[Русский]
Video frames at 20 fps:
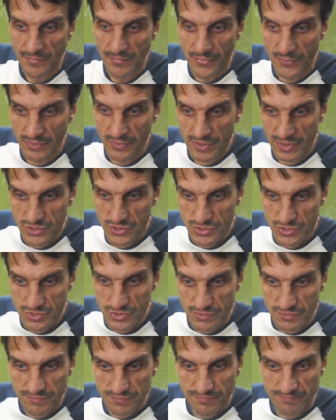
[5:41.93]
Ну, это
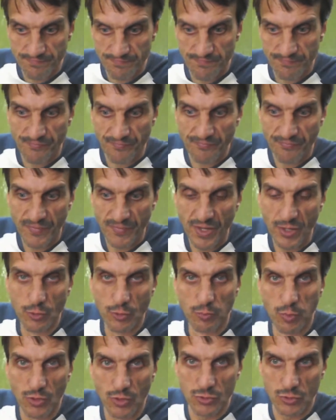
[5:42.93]
ж
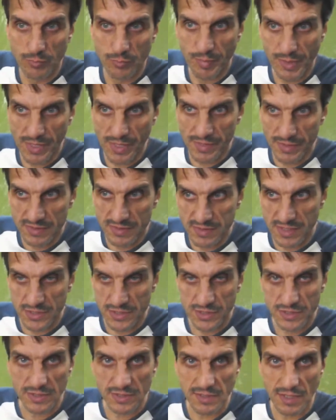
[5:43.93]
любой, кто проедет,
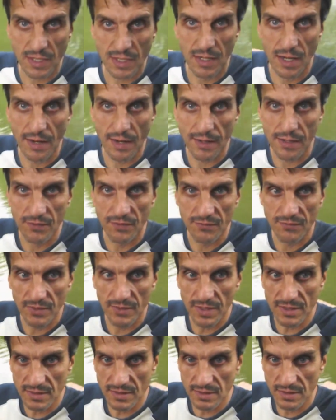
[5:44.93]
скажет, это Харьков,
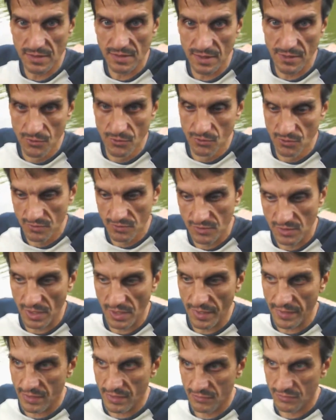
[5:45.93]
это район
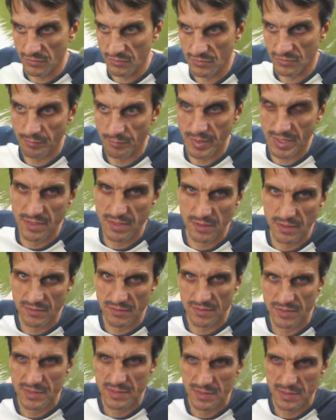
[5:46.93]
Харькова, тут
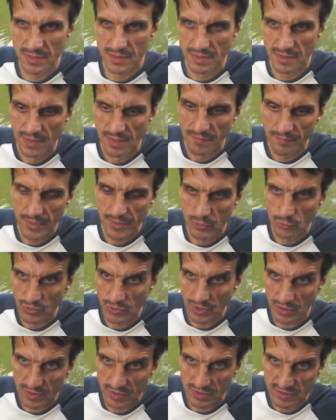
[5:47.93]
5-10
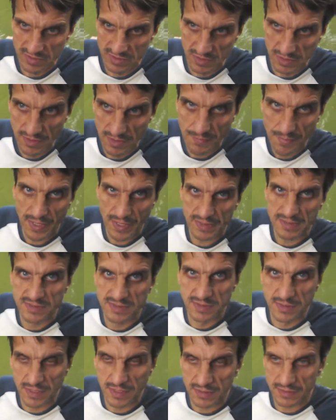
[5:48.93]
минутах езды от
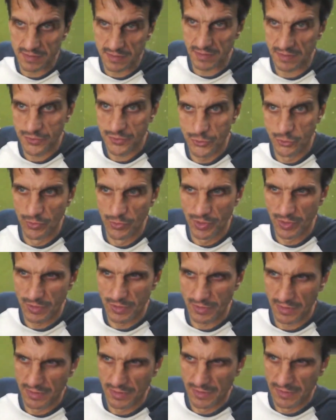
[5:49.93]
центра,
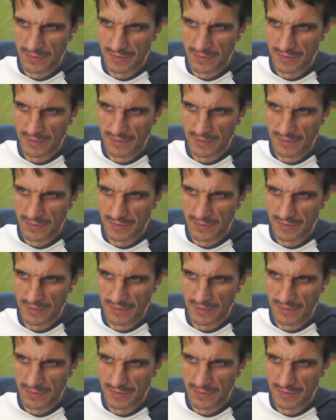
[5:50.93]
Тюринка